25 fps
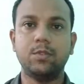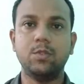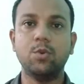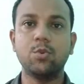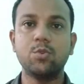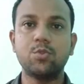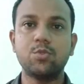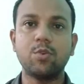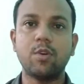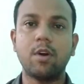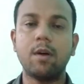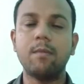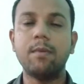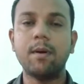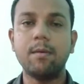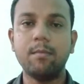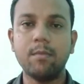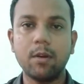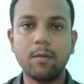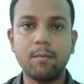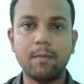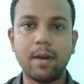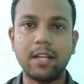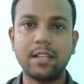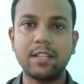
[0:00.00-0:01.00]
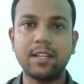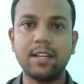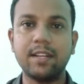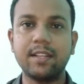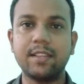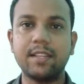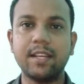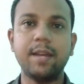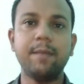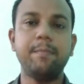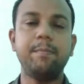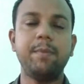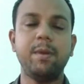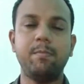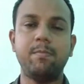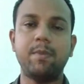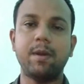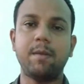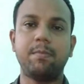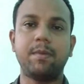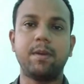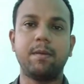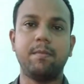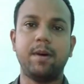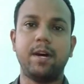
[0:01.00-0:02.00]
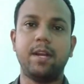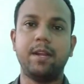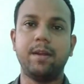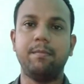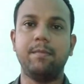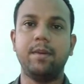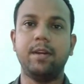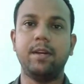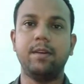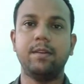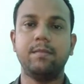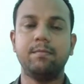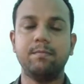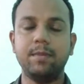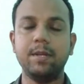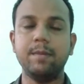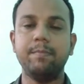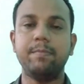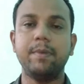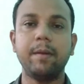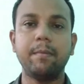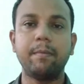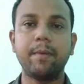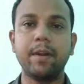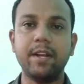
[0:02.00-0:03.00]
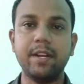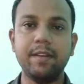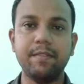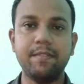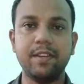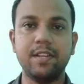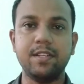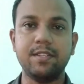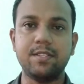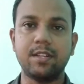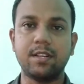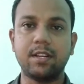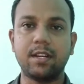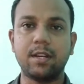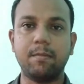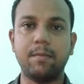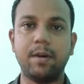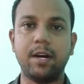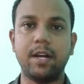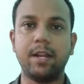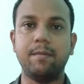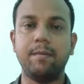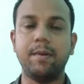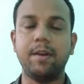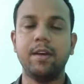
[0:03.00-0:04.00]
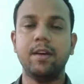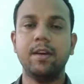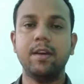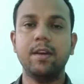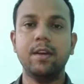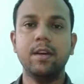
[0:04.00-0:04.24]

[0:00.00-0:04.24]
दोस्तों अब हम लोग बात करते हैं पीपेप के बारे में पीपेप के डिफिनीसन के बारे में